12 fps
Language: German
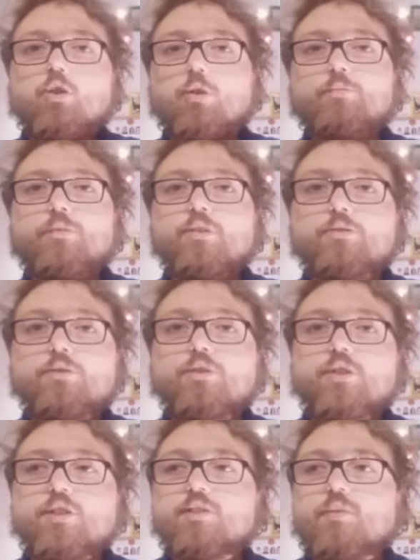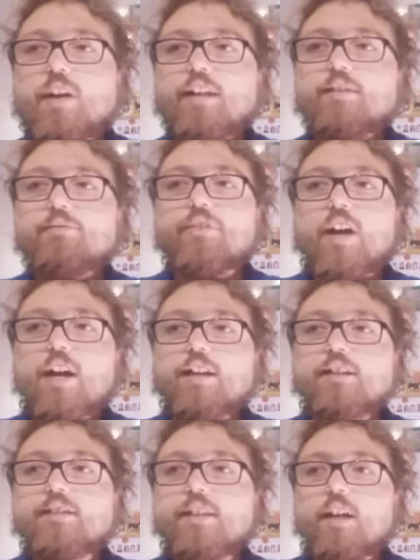Kommen wir nun zur zweiten
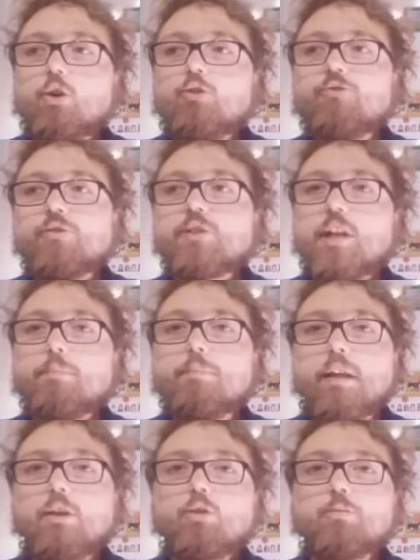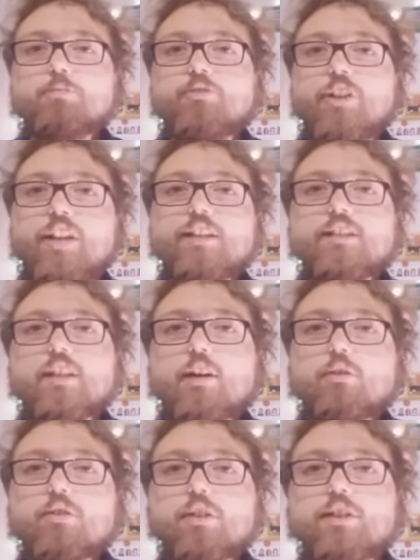Frage, die auch von Labello und
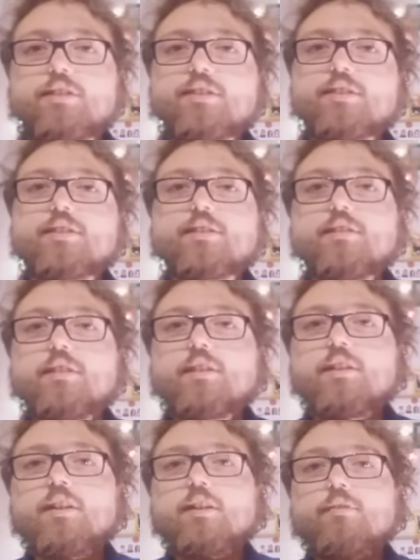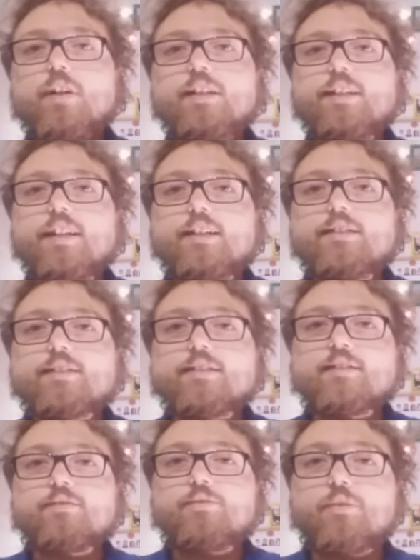Pflegelau ist, weil die
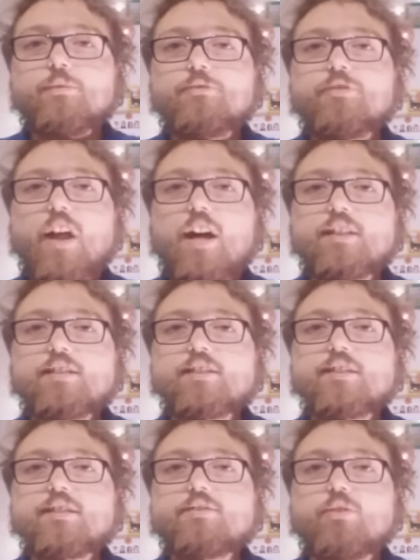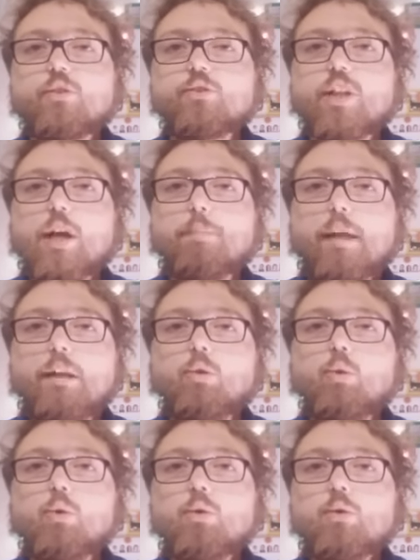ersten fünf Fragen sind von
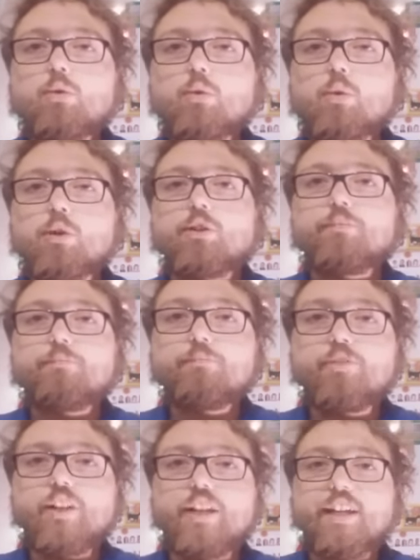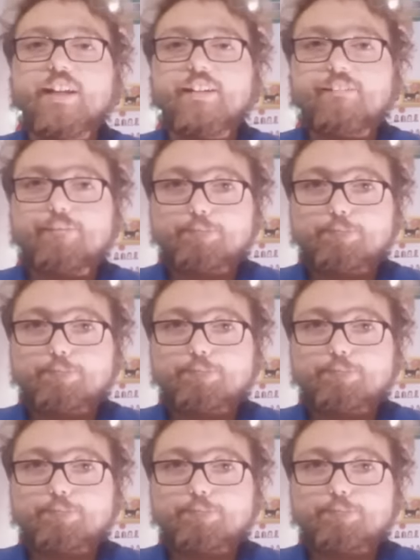Labello und Pflege.